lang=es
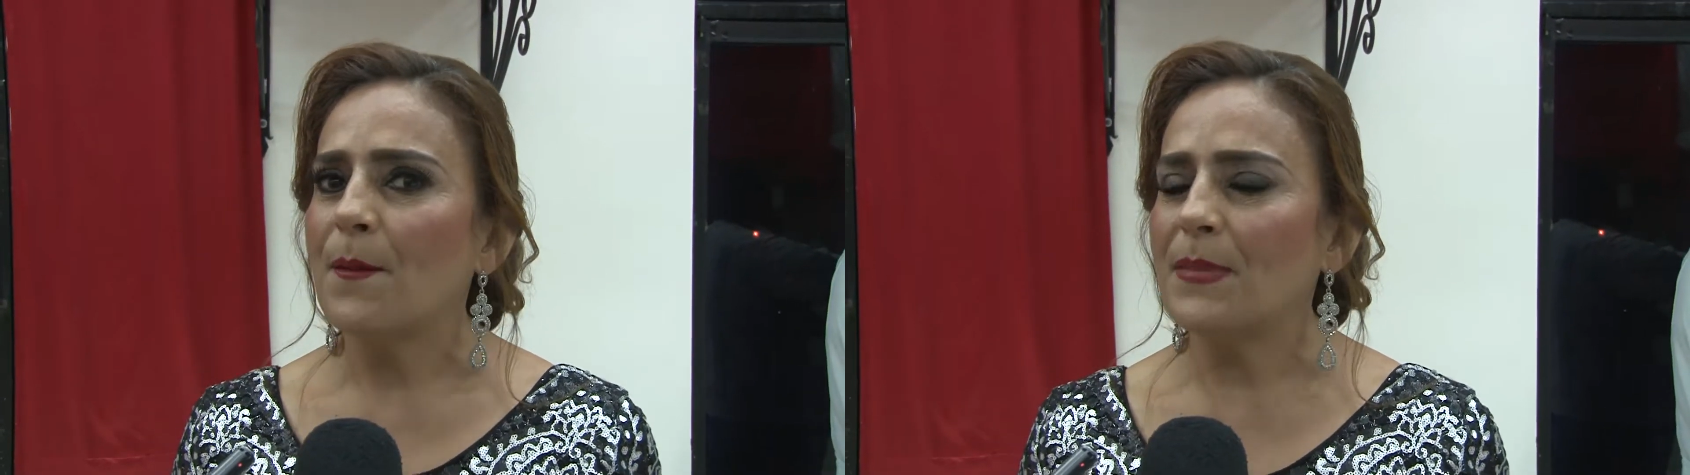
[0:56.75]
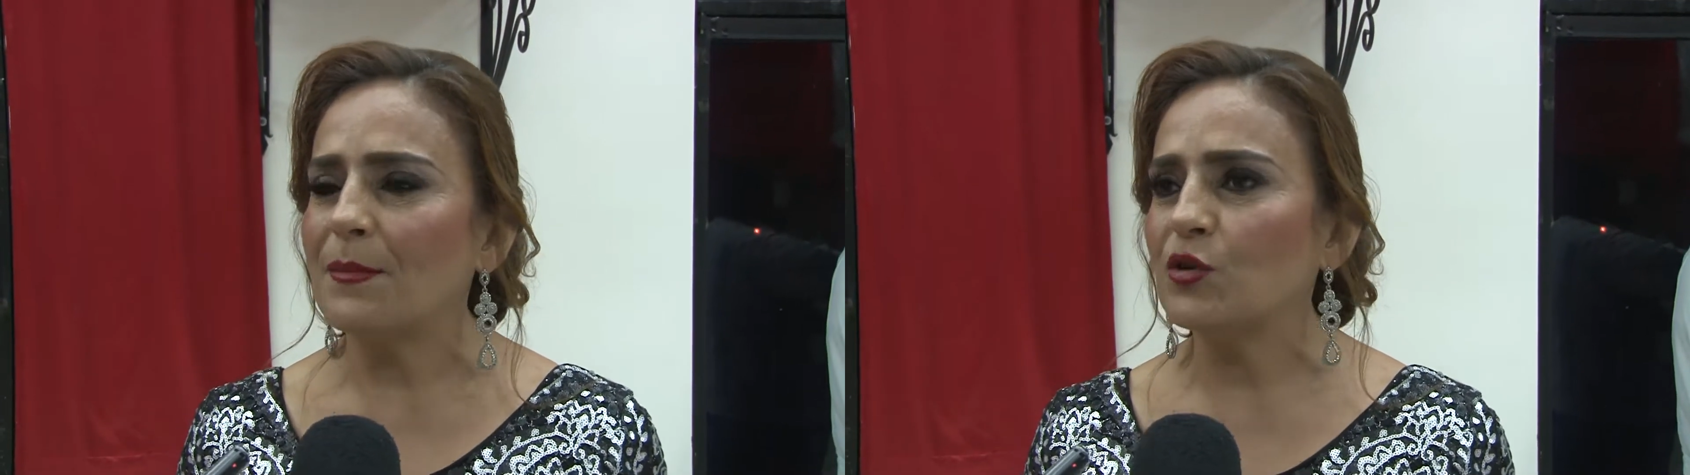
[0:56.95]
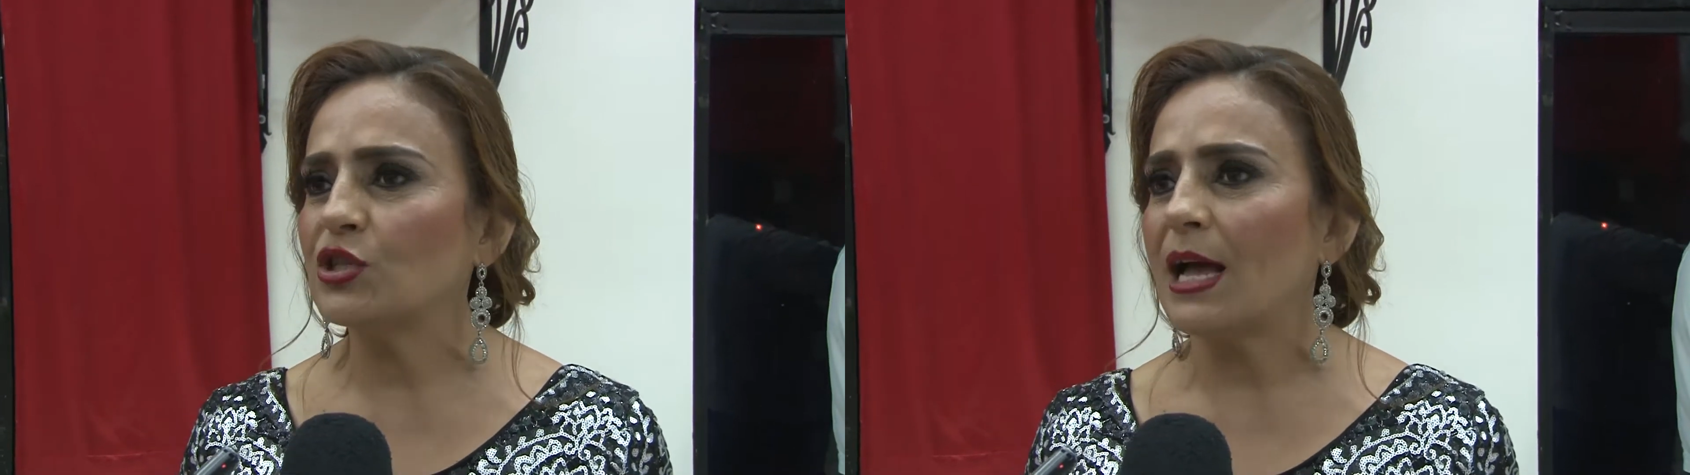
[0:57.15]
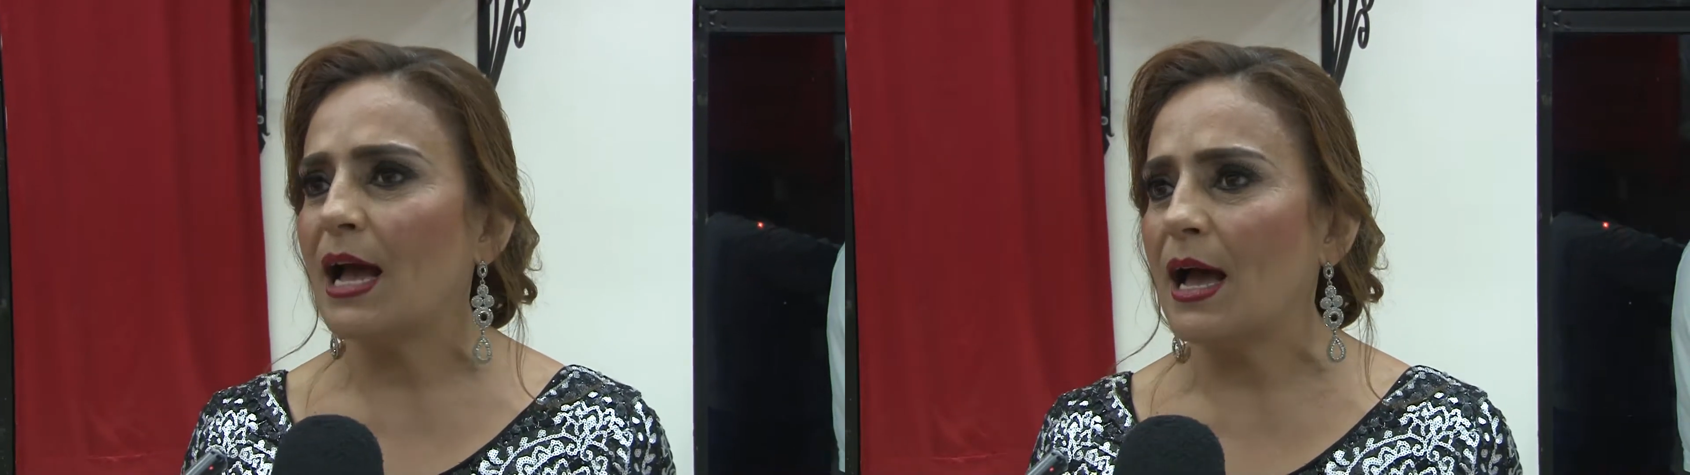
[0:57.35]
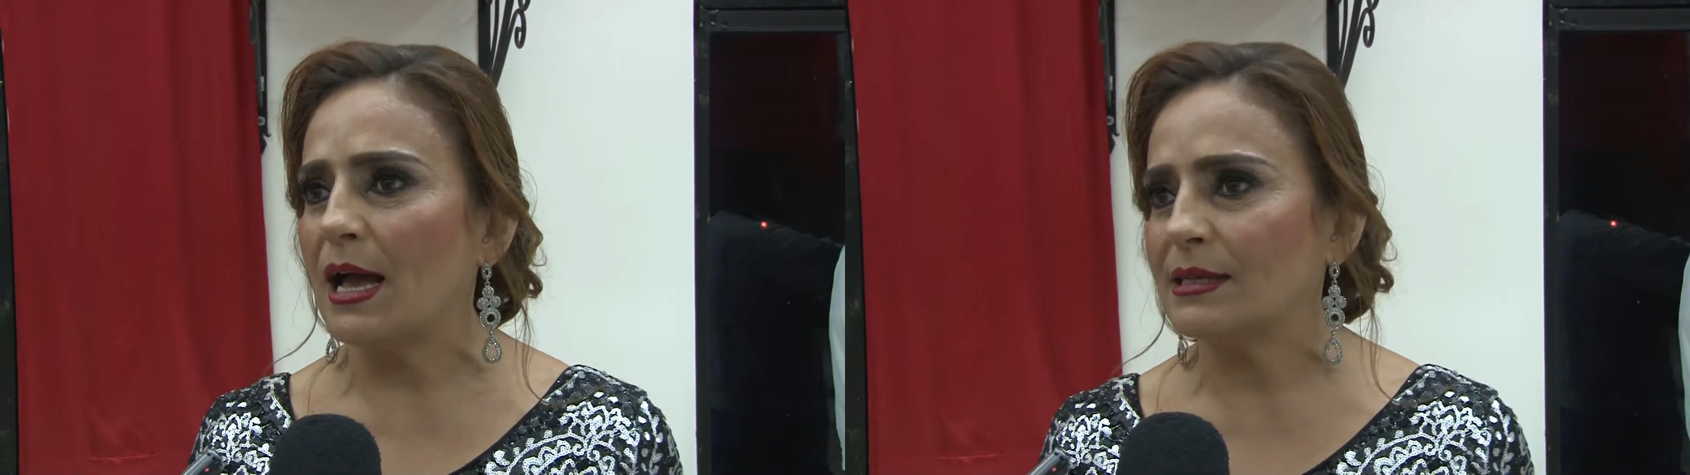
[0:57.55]
vamos
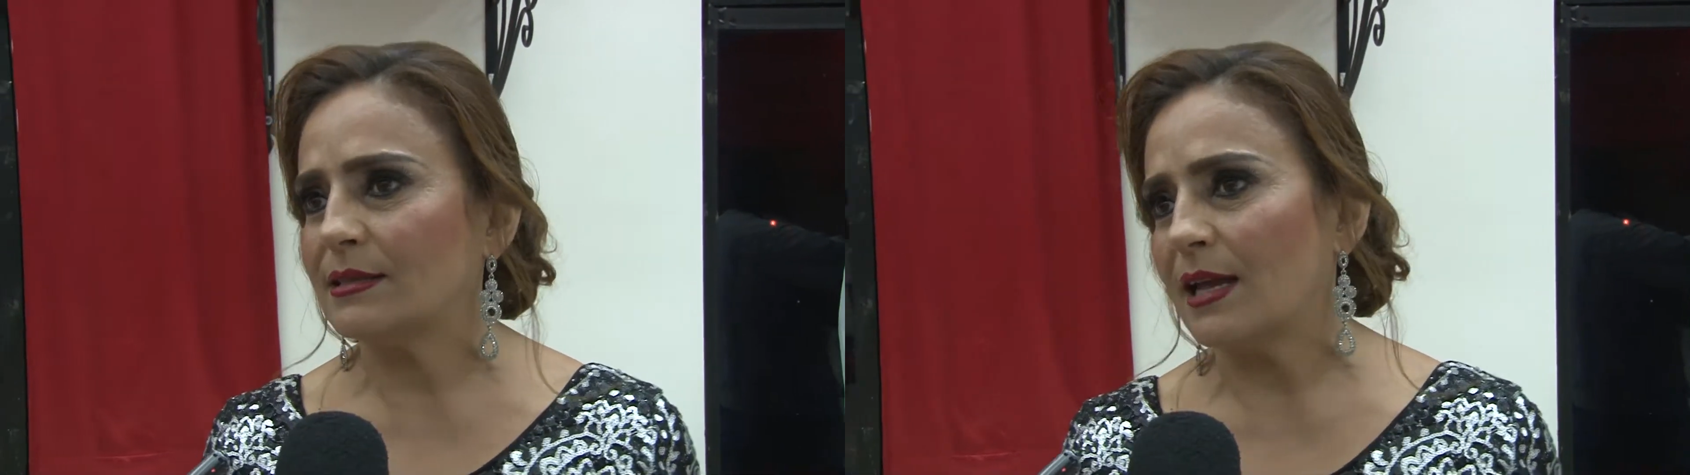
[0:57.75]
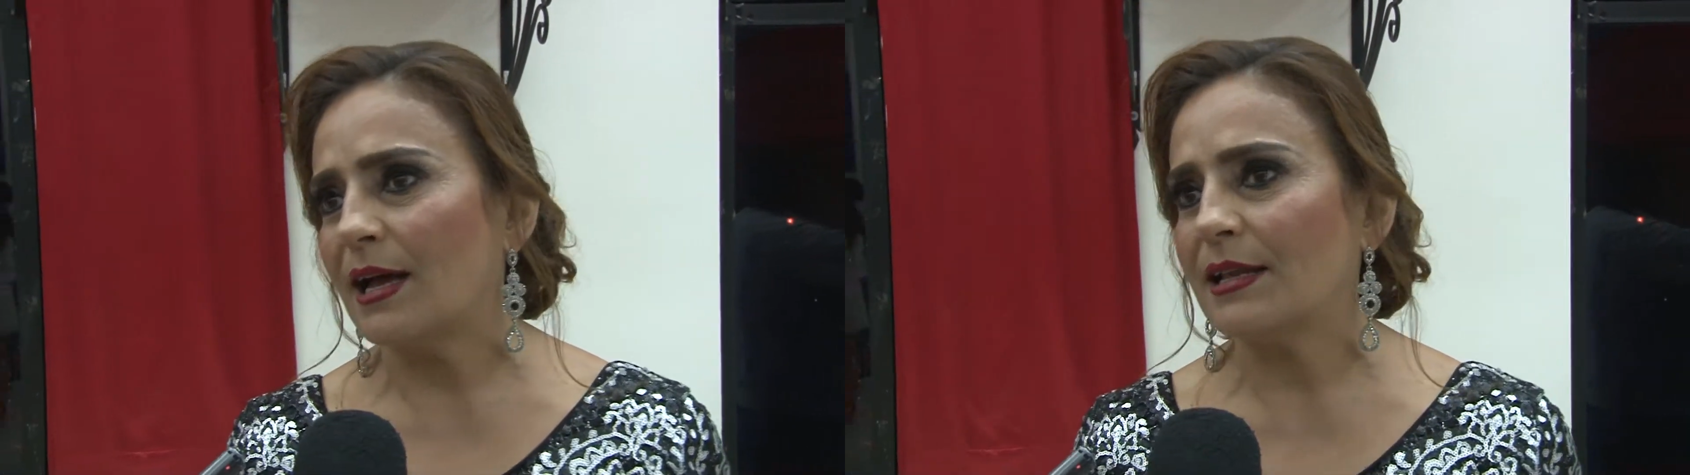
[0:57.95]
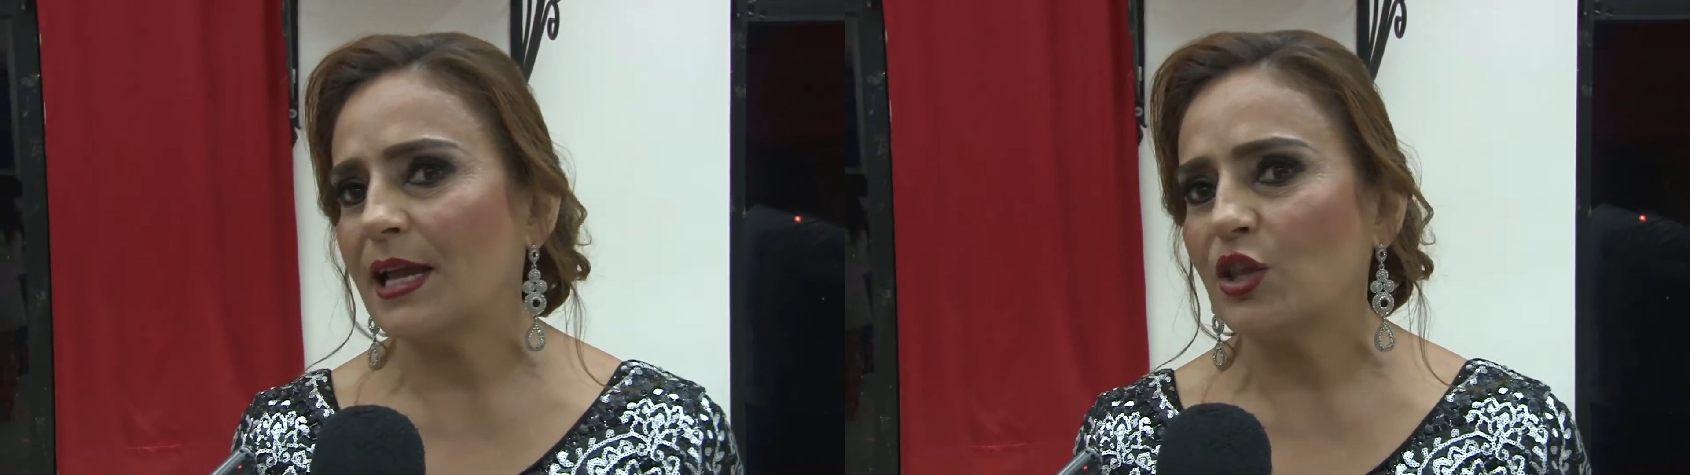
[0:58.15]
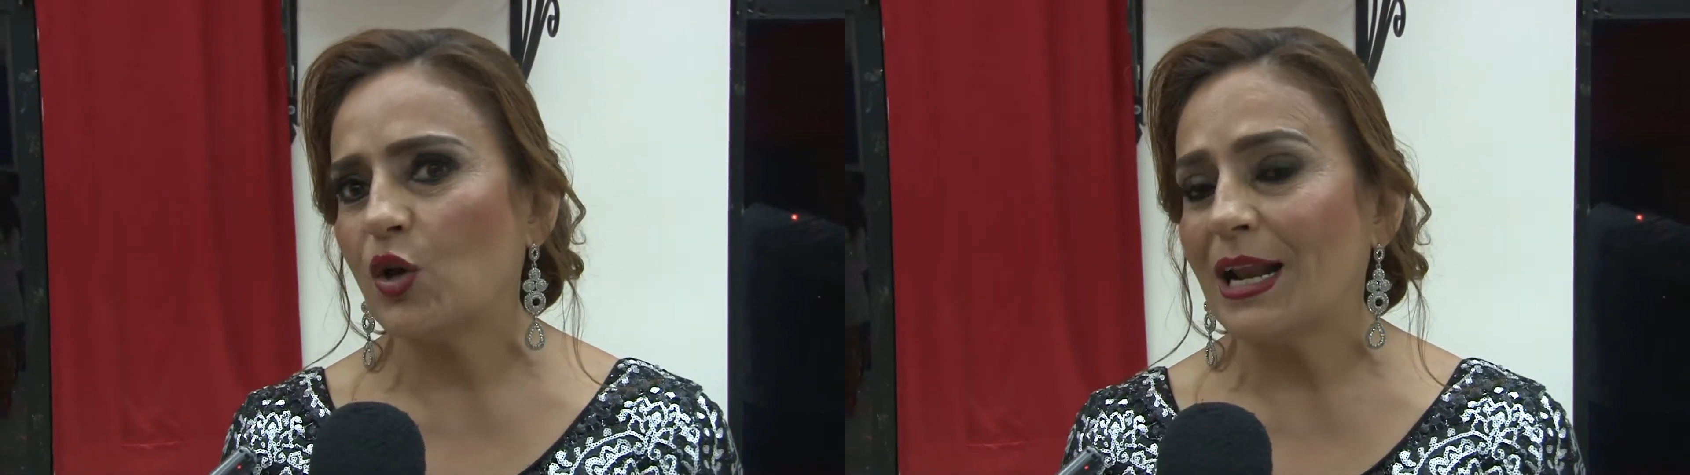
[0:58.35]
a, estar riendo